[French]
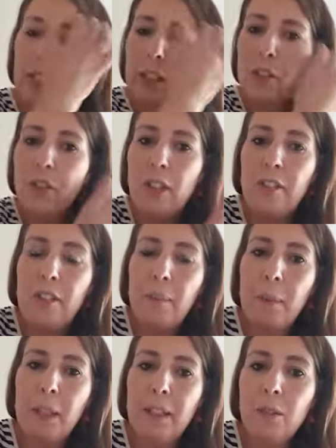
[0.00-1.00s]
je n'avais
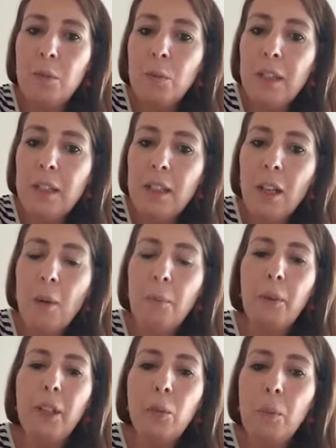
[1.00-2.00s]
pas les outils
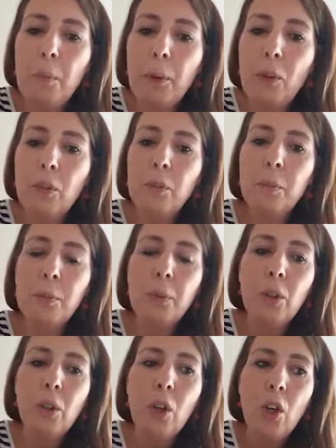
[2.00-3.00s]
pour les comprendre,
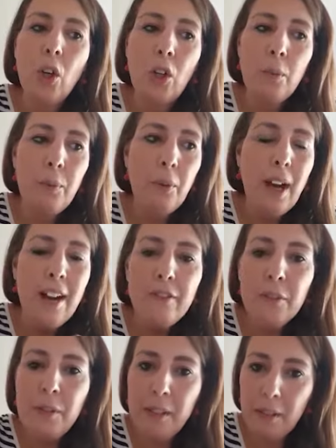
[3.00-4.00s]
pour pour
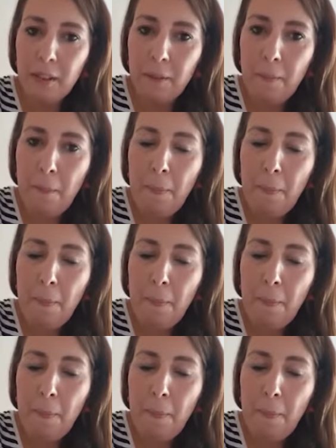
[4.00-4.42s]
avancer.